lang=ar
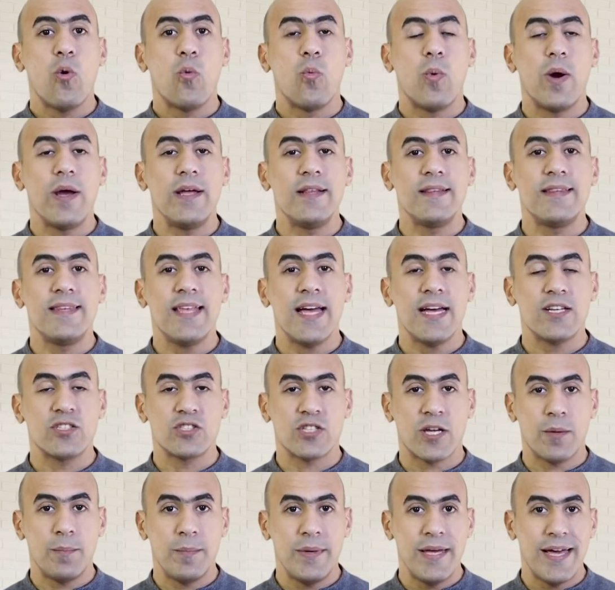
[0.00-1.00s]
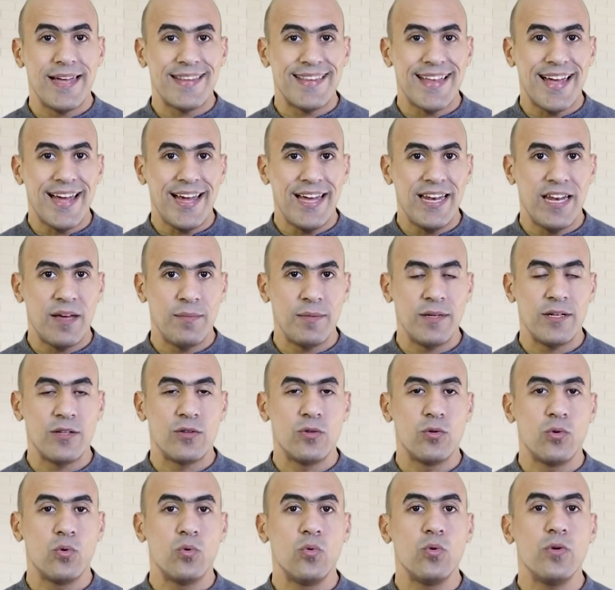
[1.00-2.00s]
وإنتاج كميات أعلى من
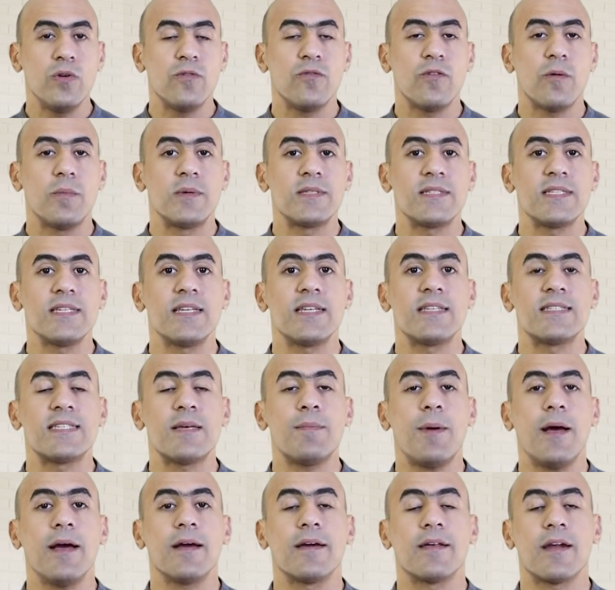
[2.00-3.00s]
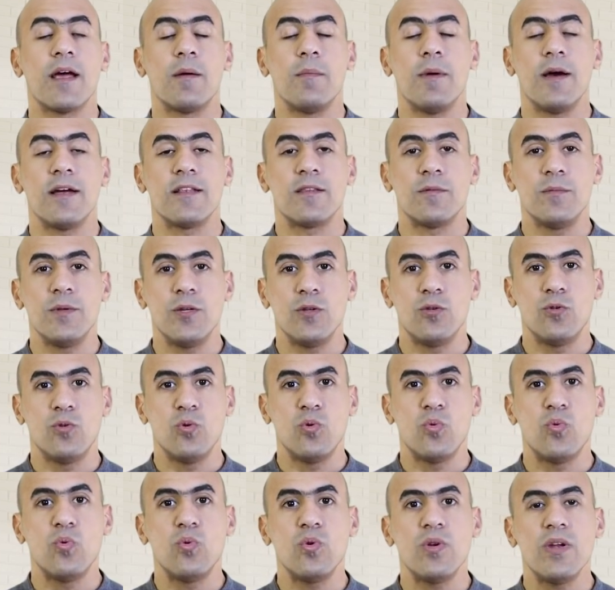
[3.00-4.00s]
الدهون فبصير 7 جرامات من
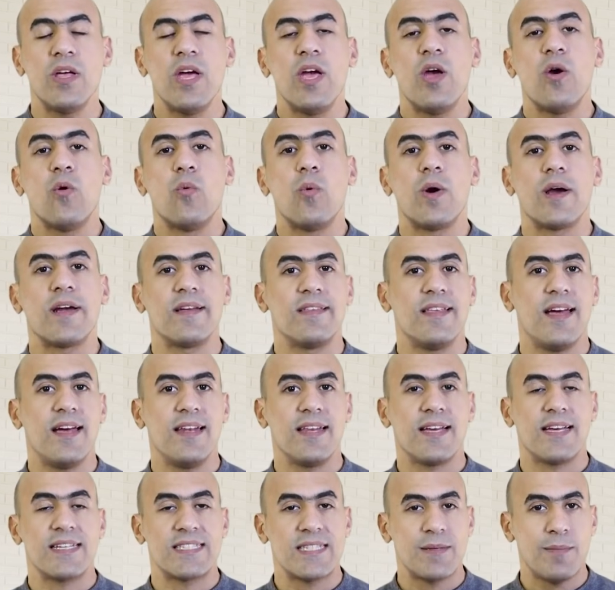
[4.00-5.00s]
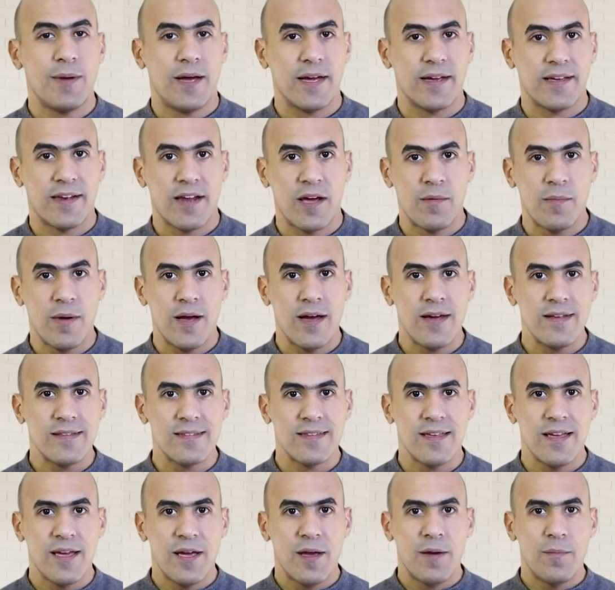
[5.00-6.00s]
الدهون وكذلك 7
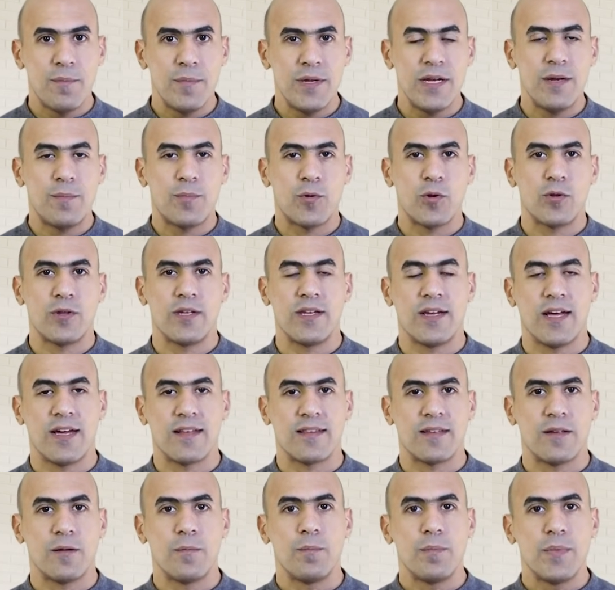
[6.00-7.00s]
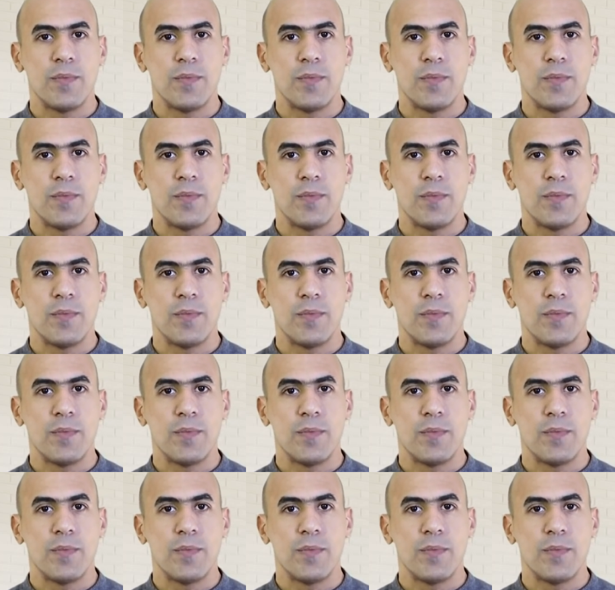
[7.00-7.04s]
جرامات من البروتينات